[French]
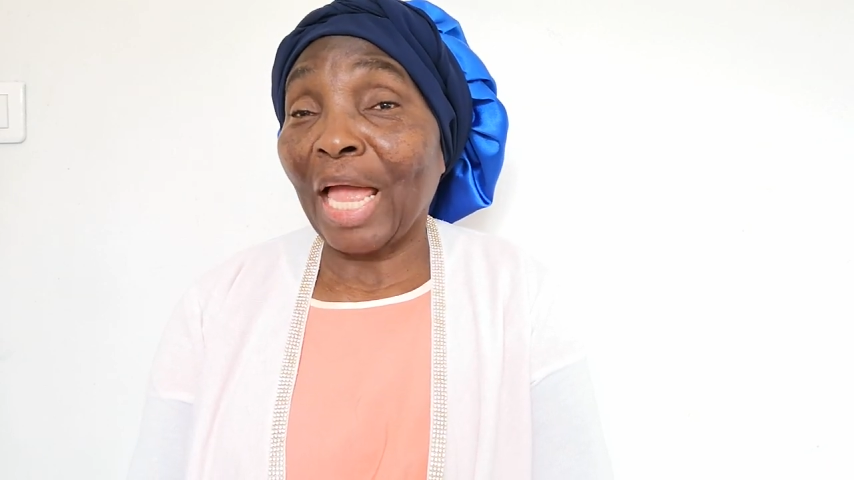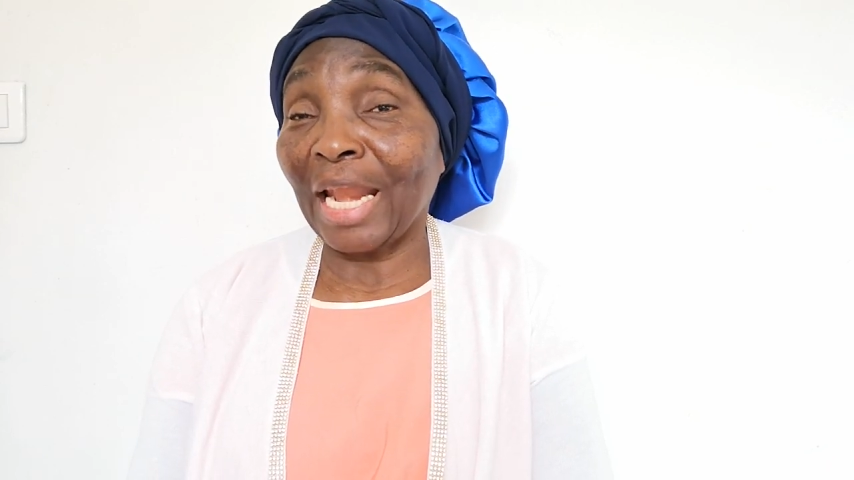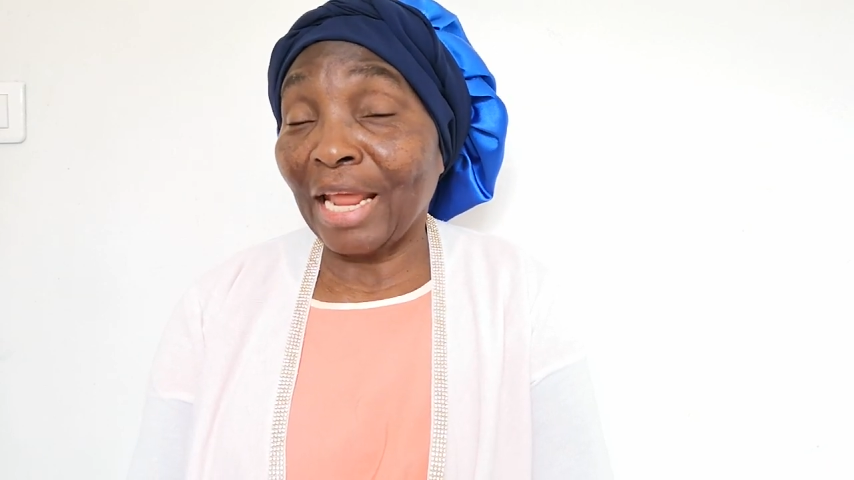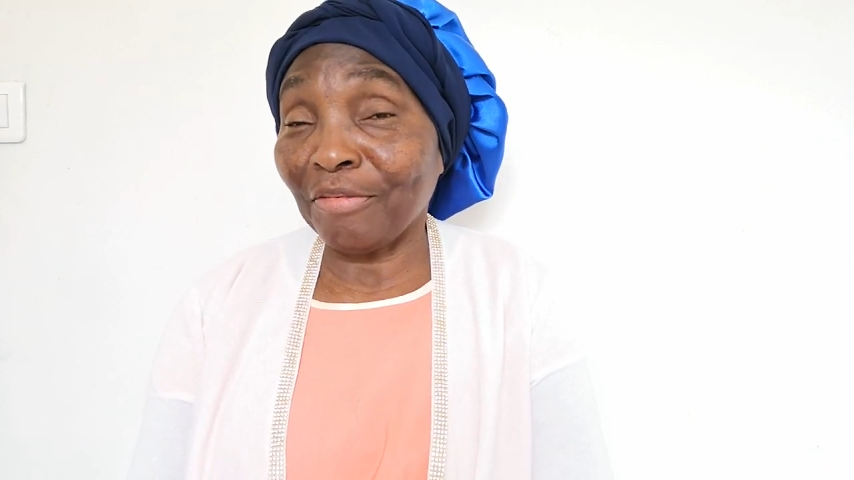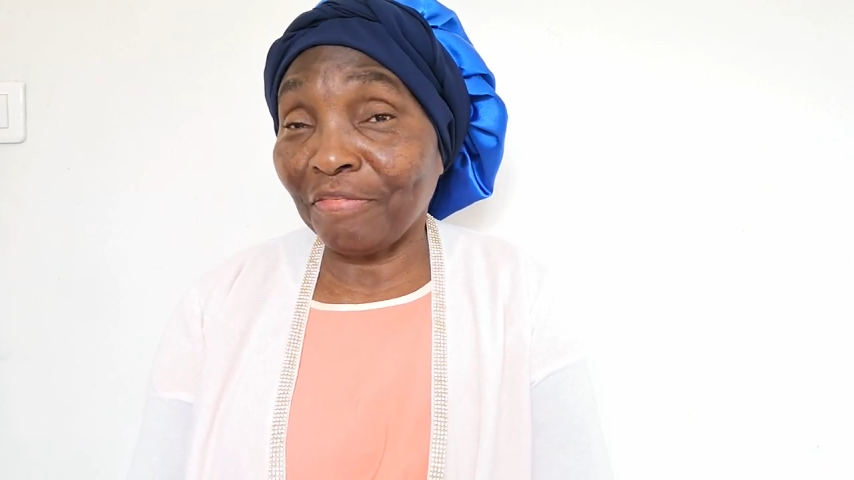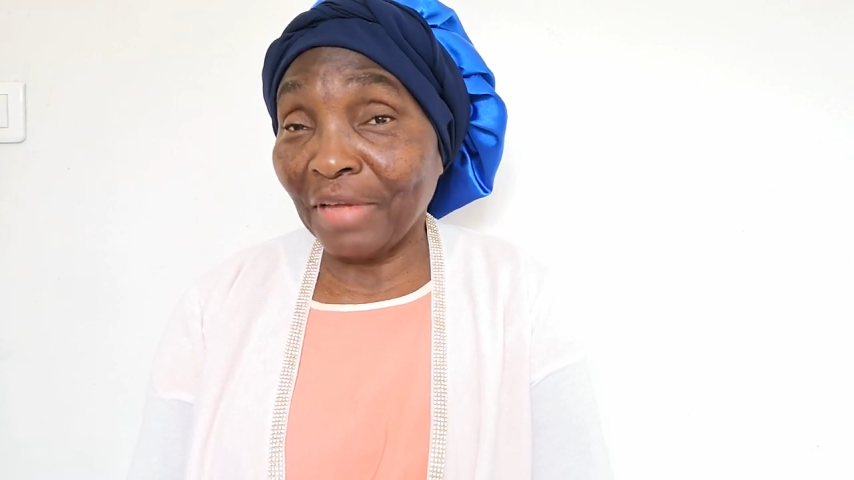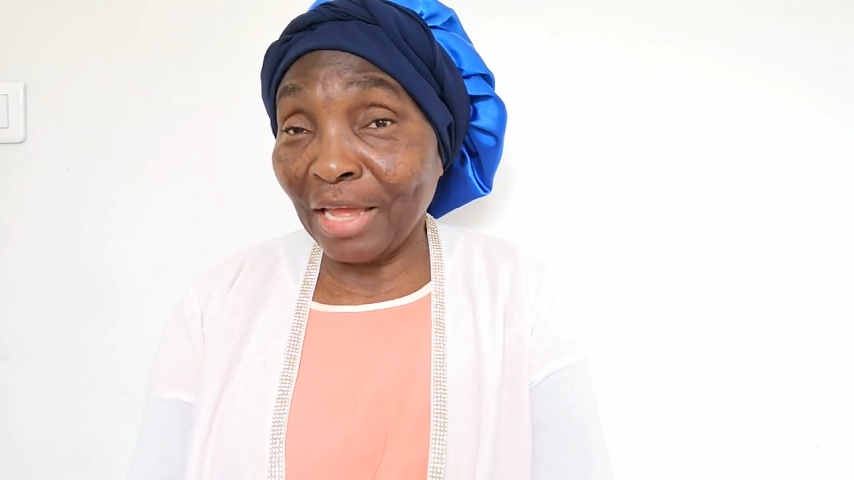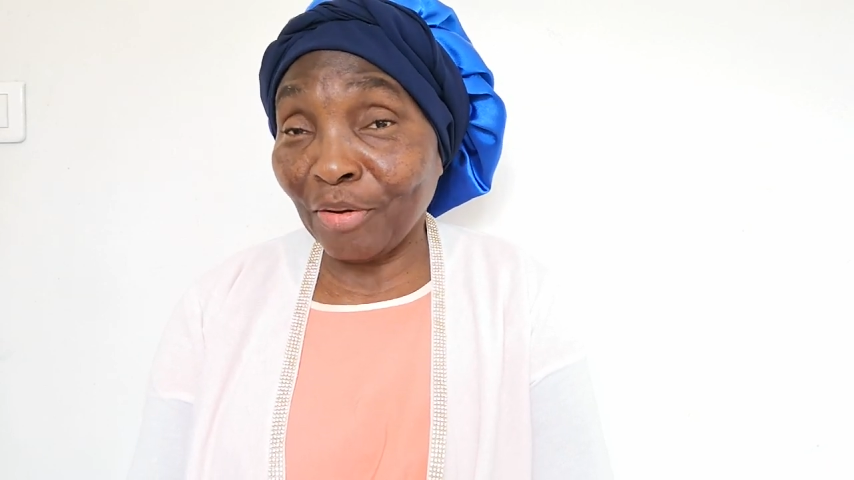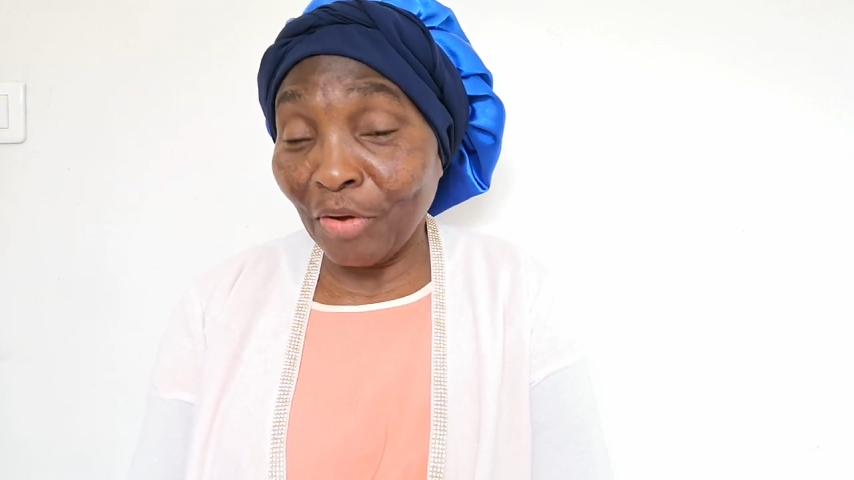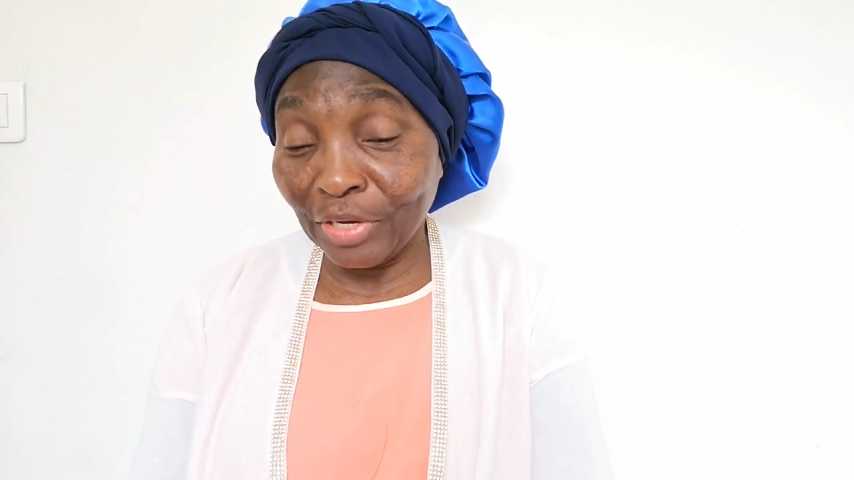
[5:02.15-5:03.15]
à la
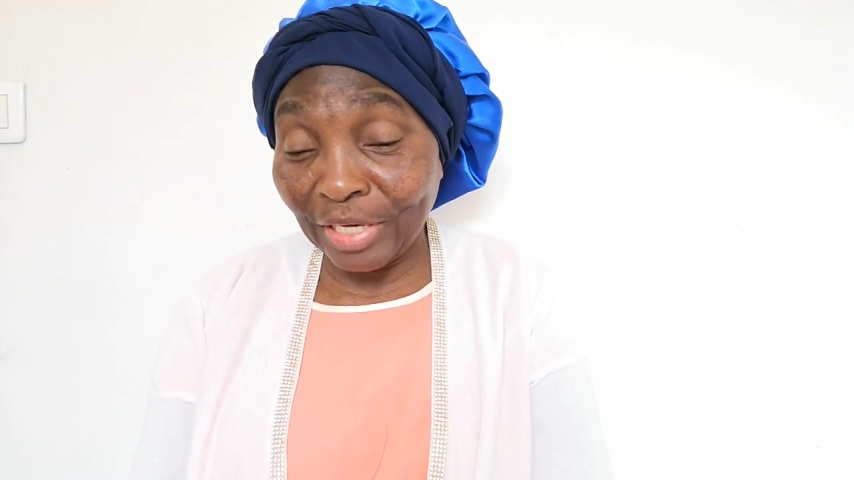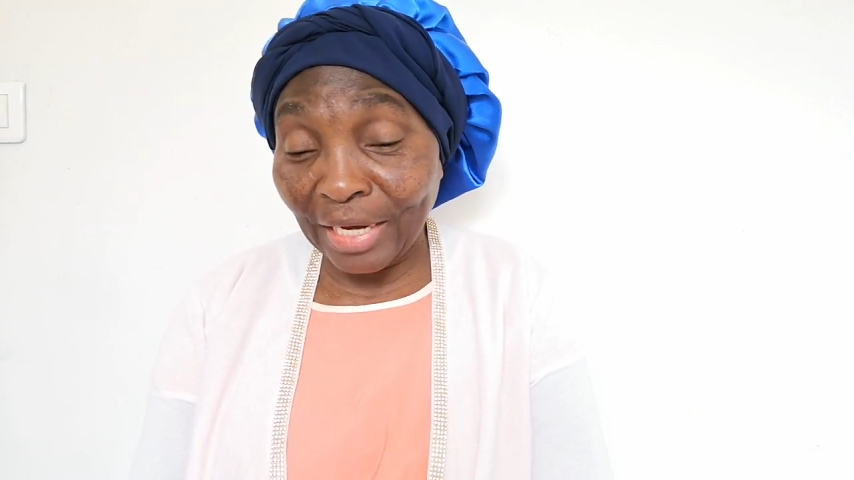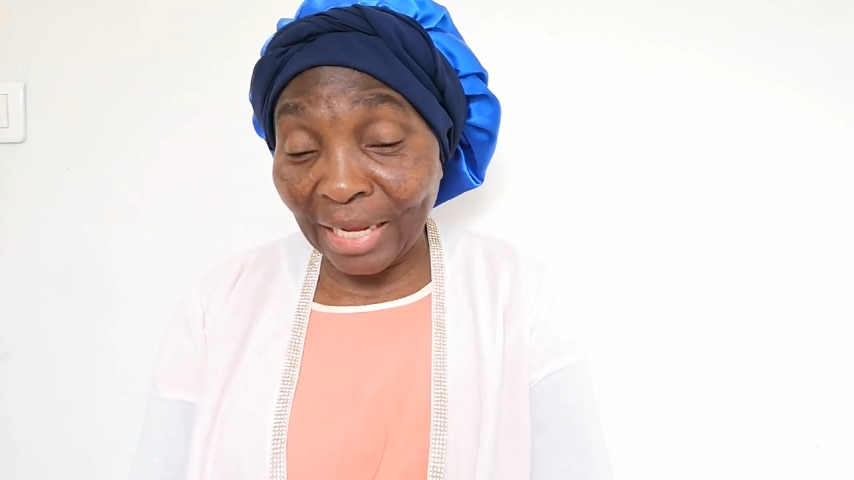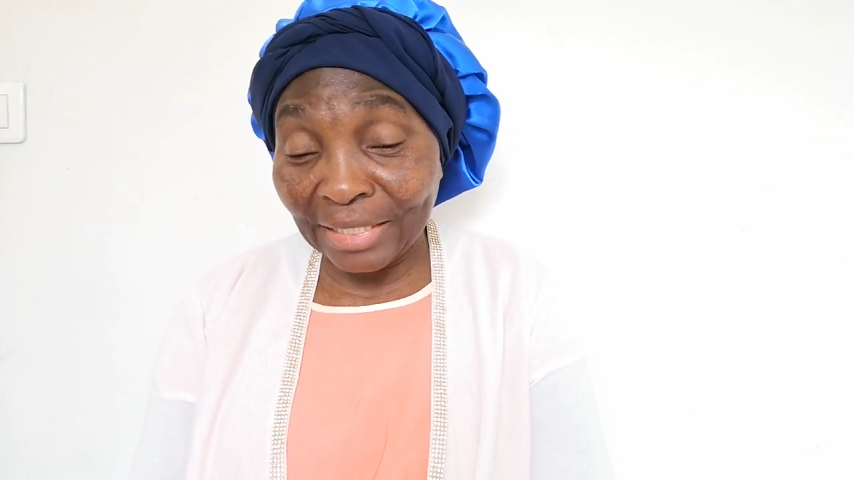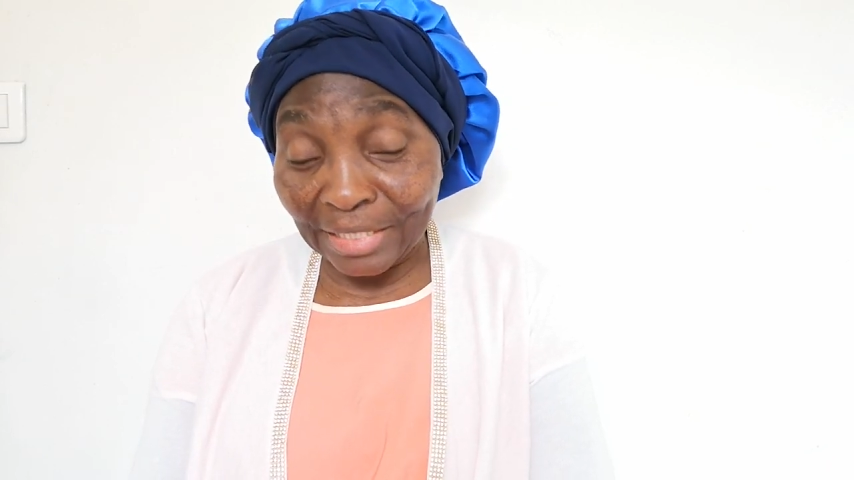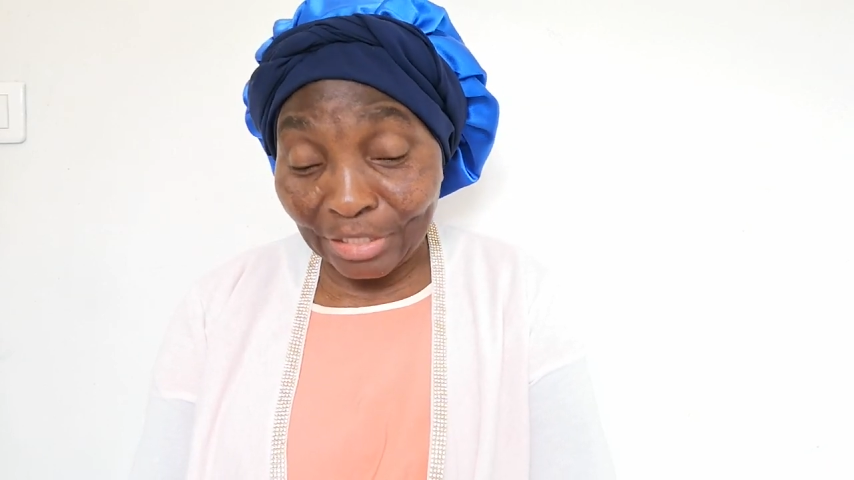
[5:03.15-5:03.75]
fin quand il a